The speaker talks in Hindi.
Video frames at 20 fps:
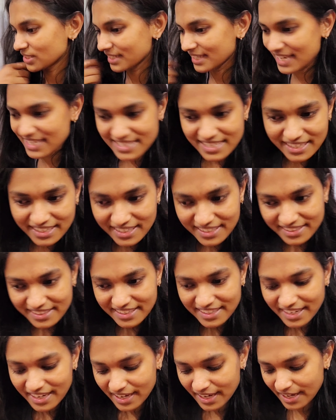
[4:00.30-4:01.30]
कैसे
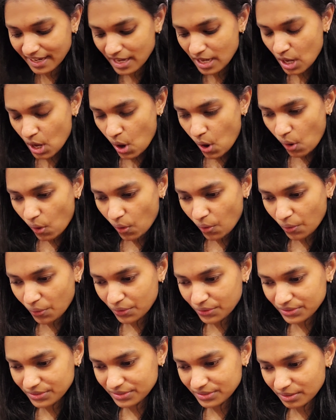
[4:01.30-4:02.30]
करते हैं
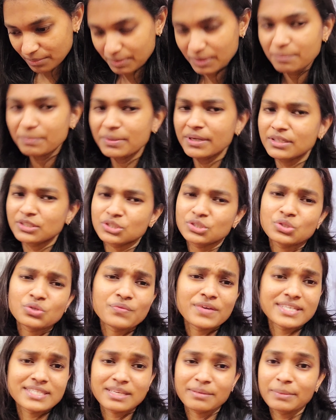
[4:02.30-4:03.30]
और प्रिपरेशन तो
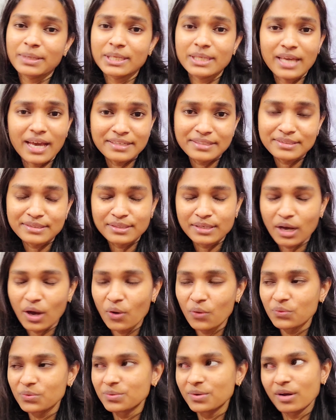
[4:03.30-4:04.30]
वैसे मैं क्या ही
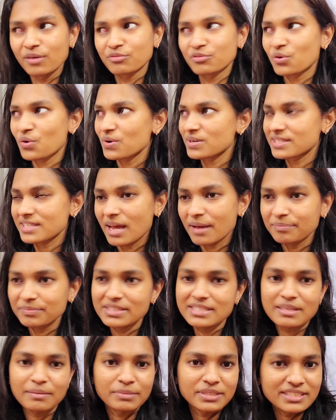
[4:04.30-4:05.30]
दिखाऊँ ऑफकोर्स आपने
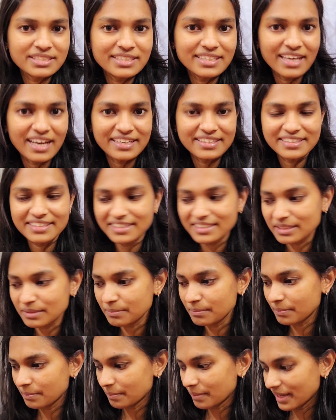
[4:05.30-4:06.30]
समझ नहीं आनी है कि
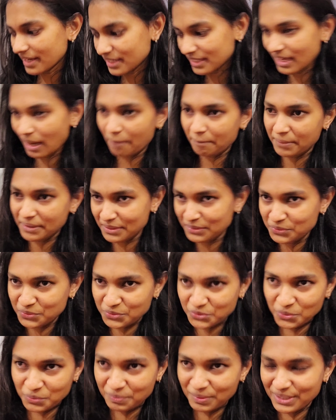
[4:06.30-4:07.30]
मैं क्या पढ़ रही हूँ
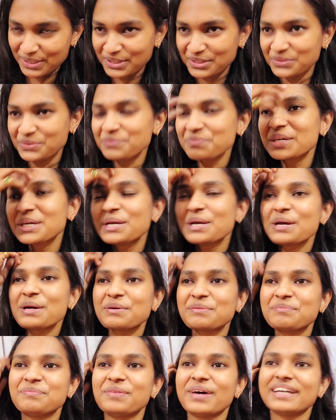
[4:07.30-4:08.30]
क्यों पढ़ रही हूँ
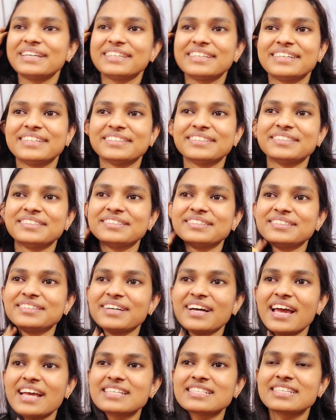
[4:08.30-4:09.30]
बट
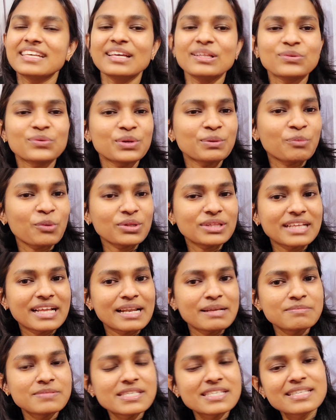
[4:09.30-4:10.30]
ऐसे ही थोड़े बहुत
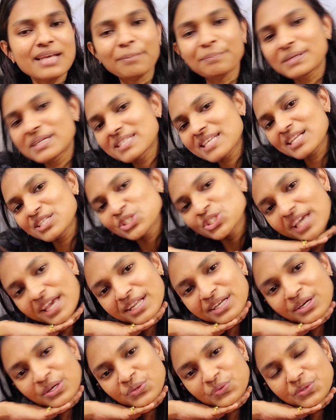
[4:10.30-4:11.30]
ग्लिंसेज आपके साथ
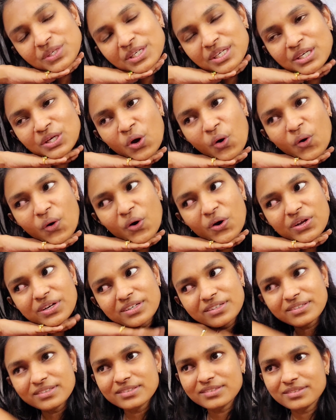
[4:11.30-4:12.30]
शेयर करूँगी और
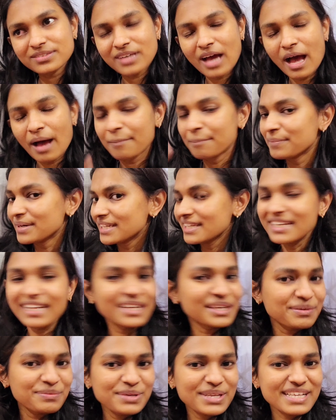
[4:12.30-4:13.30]
आप बने
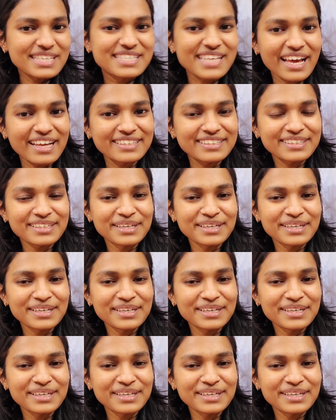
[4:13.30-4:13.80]
रहिए मेरे साथ